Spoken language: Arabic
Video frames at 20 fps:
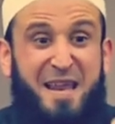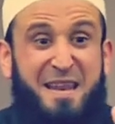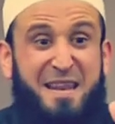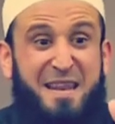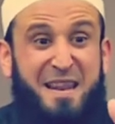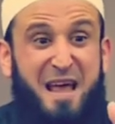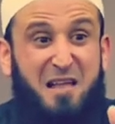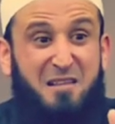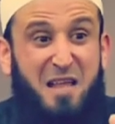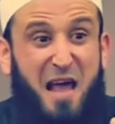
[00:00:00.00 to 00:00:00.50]

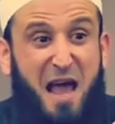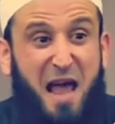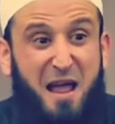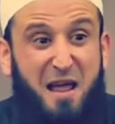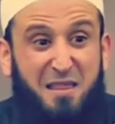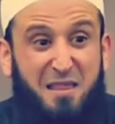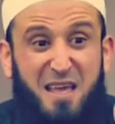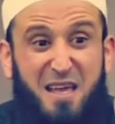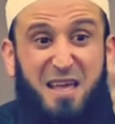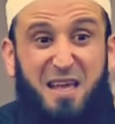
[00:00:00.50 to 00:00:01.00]
إن
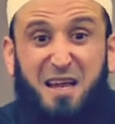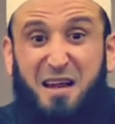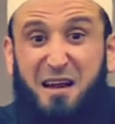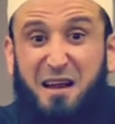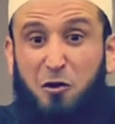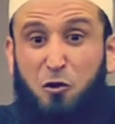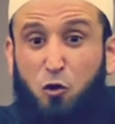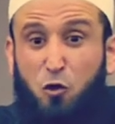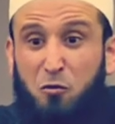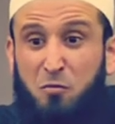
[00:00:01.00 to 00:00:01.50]

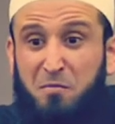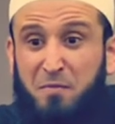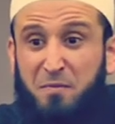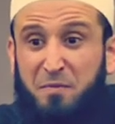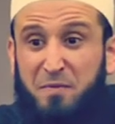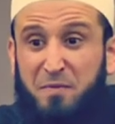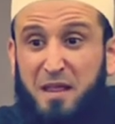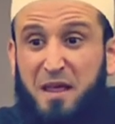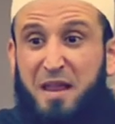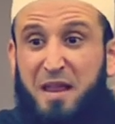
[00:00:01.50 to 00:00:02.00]
تحذيري
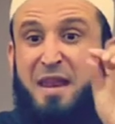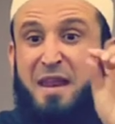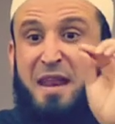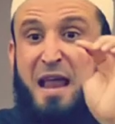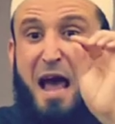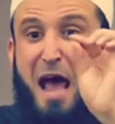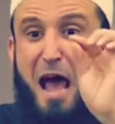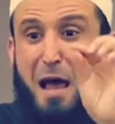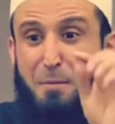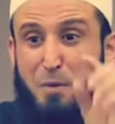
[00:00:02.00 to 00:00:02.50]
لكم
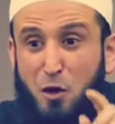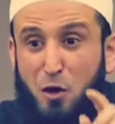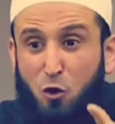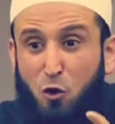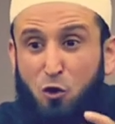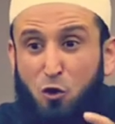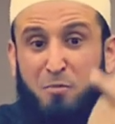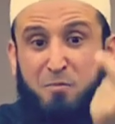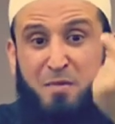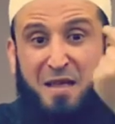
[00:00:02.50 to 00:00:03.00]

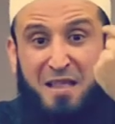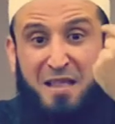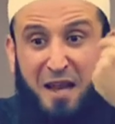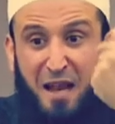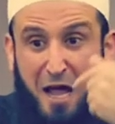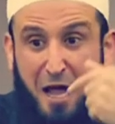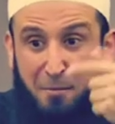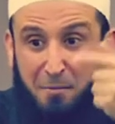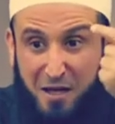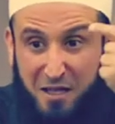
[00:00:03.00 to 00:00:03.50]
نابع
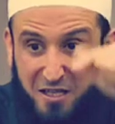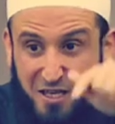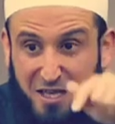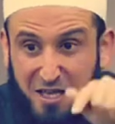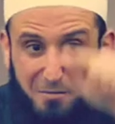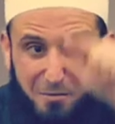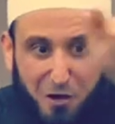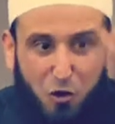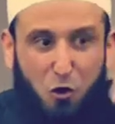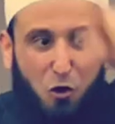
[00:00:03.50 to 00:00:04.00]
من
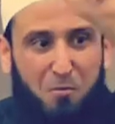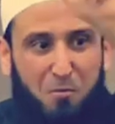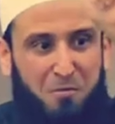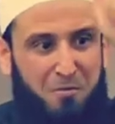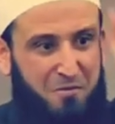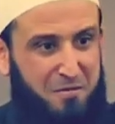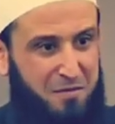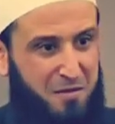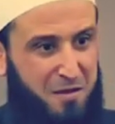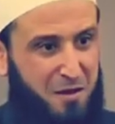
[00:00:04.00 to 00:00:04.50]
رحمتي
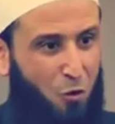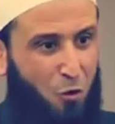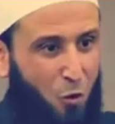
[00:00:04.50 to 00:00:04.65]
بكم